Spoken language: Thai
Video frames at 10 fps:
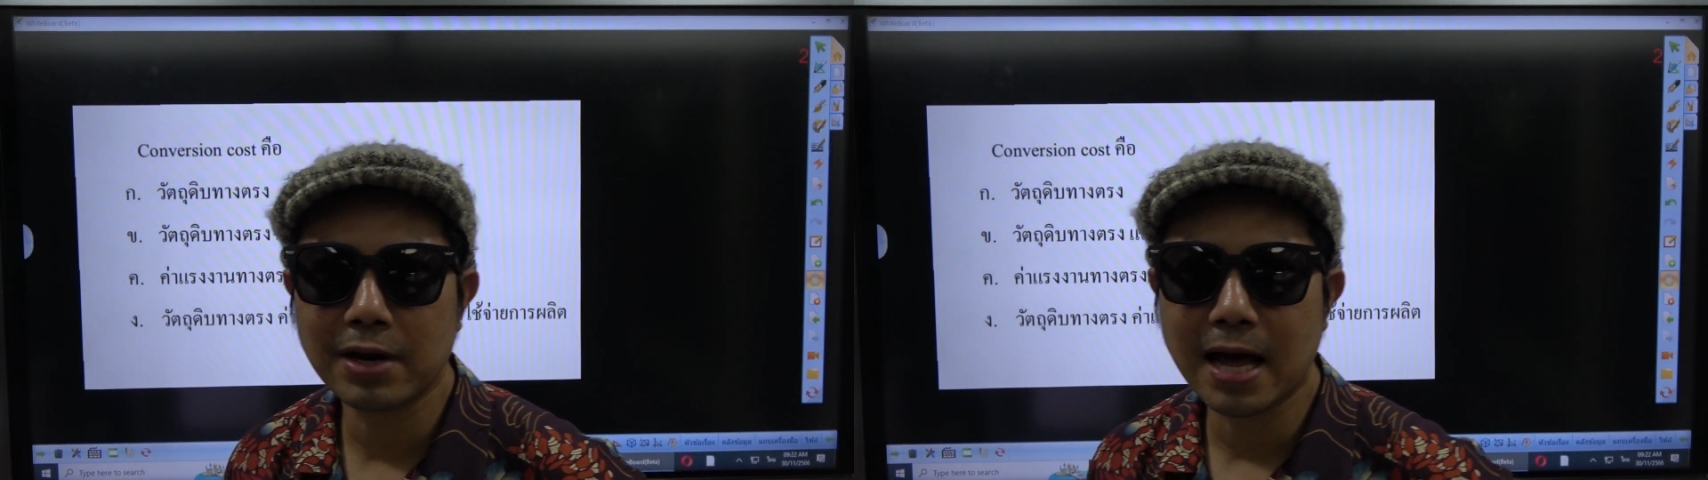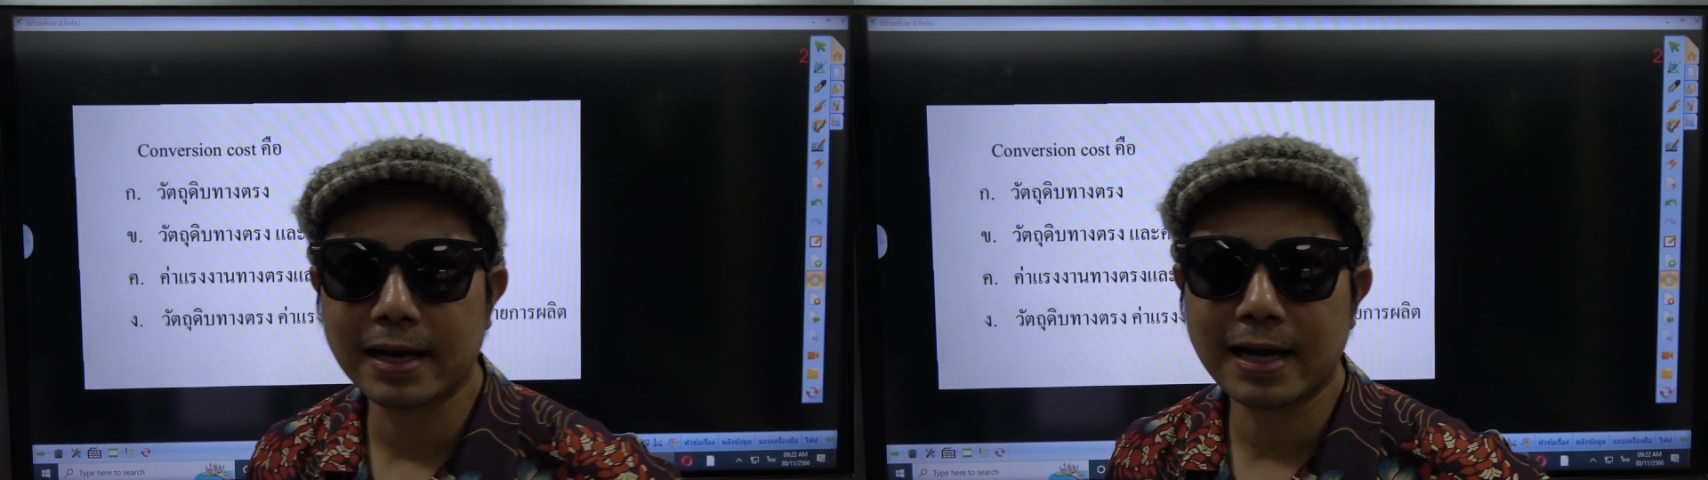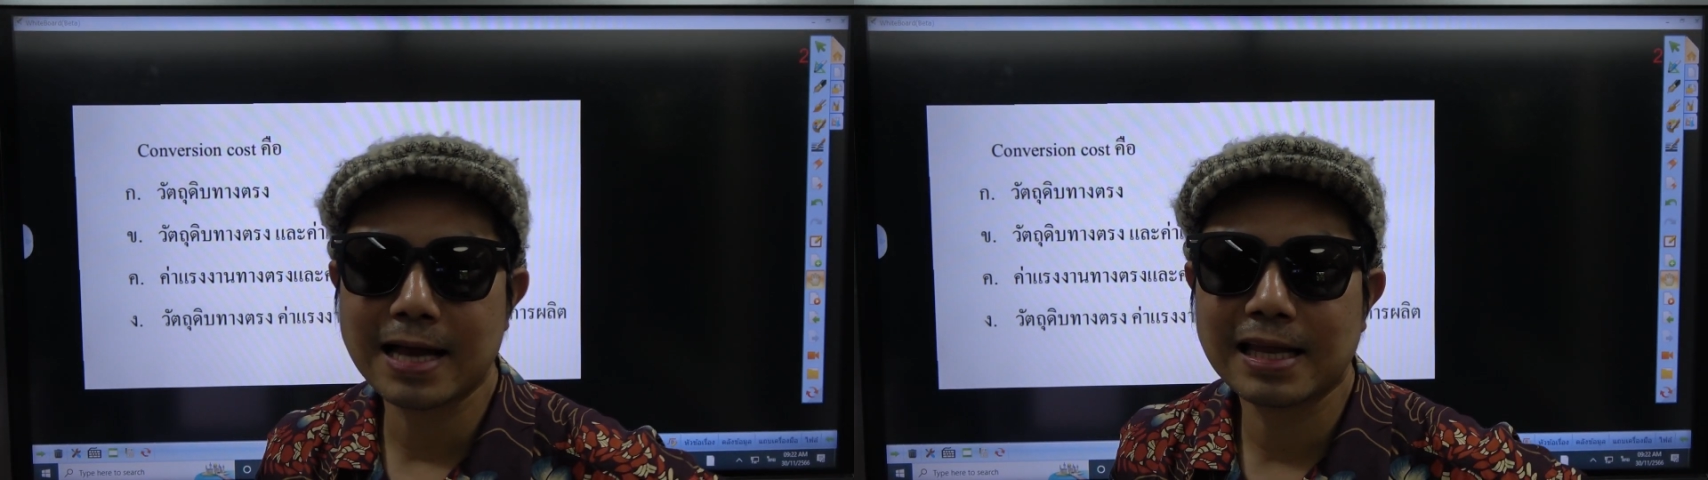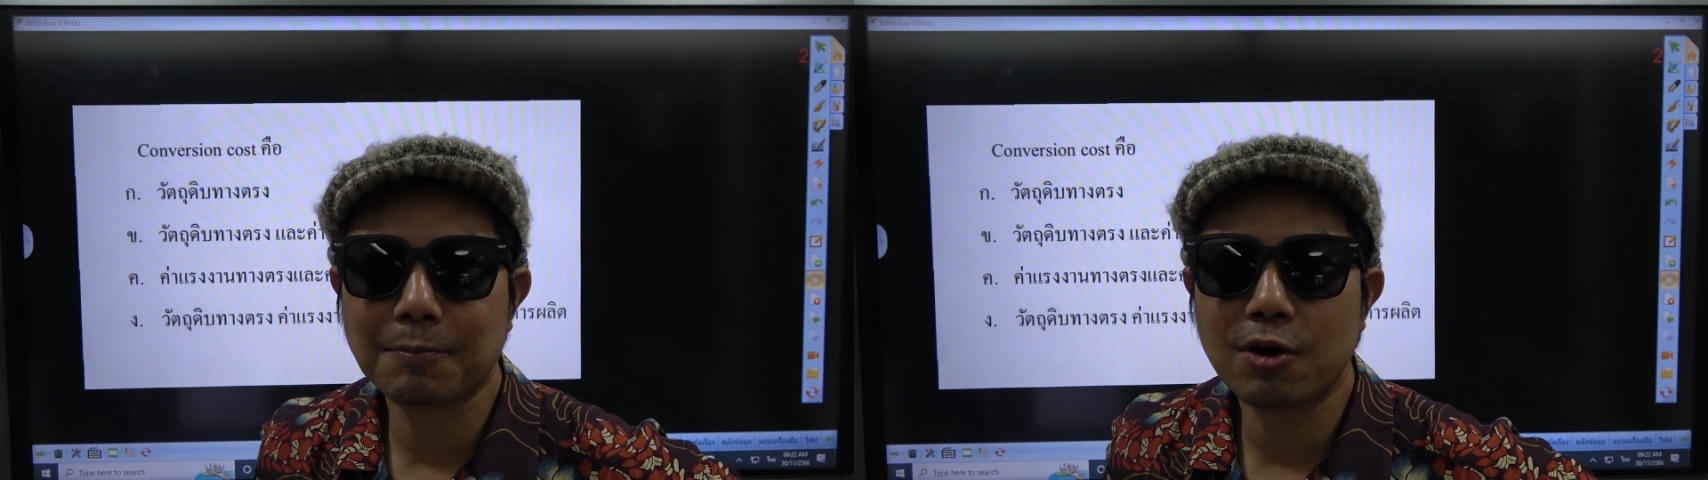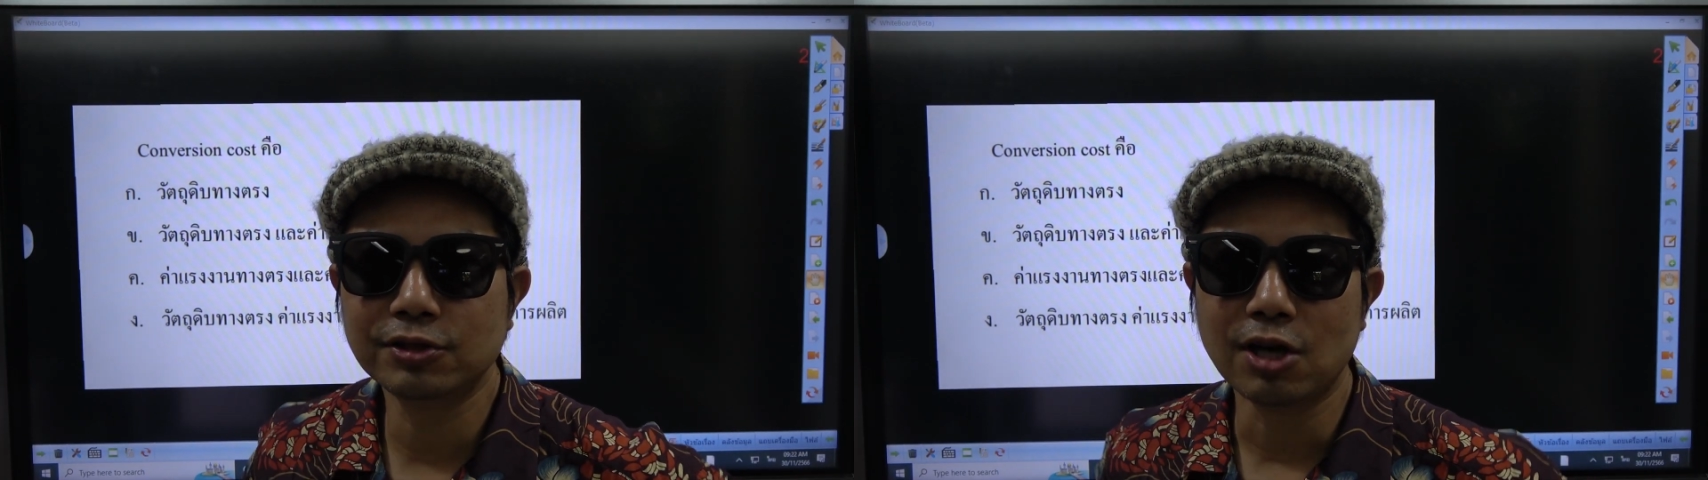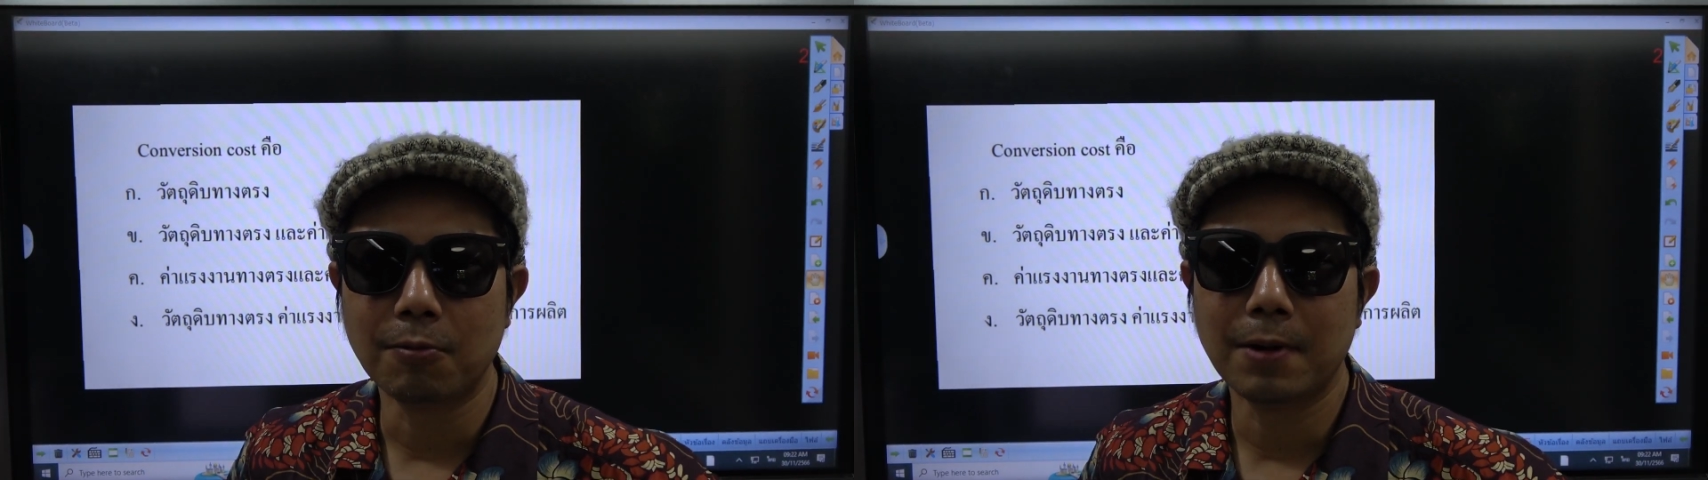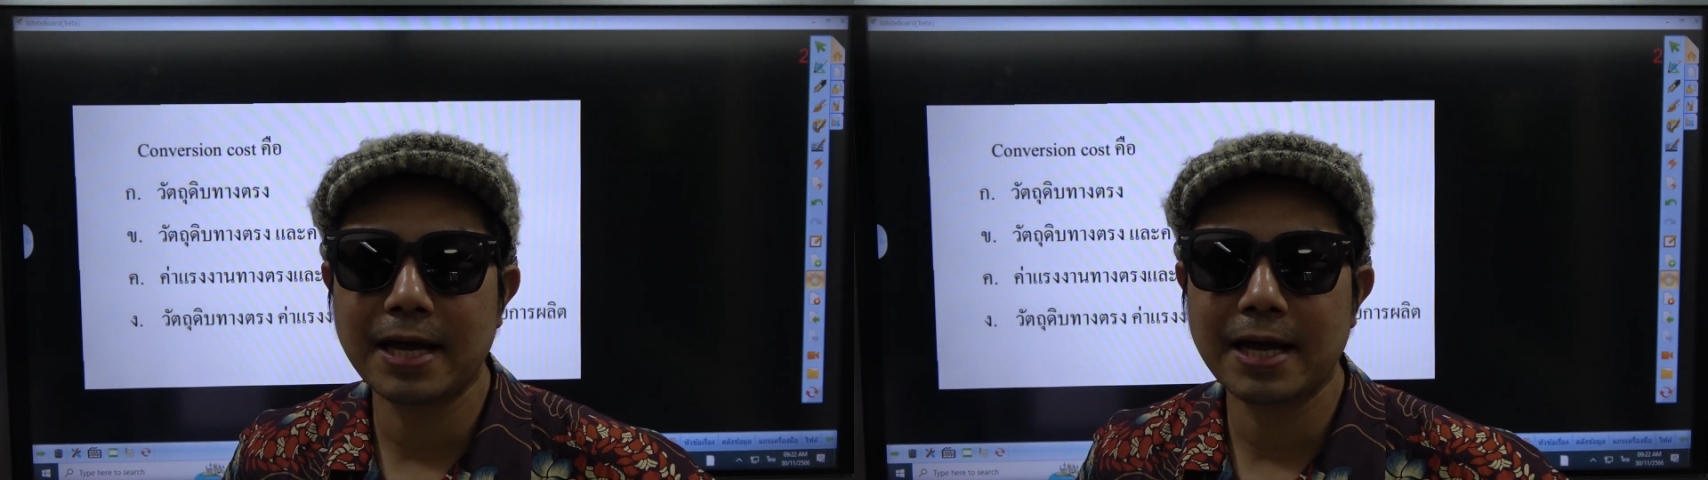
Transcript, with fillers: เวลาในการทำข้อสอบ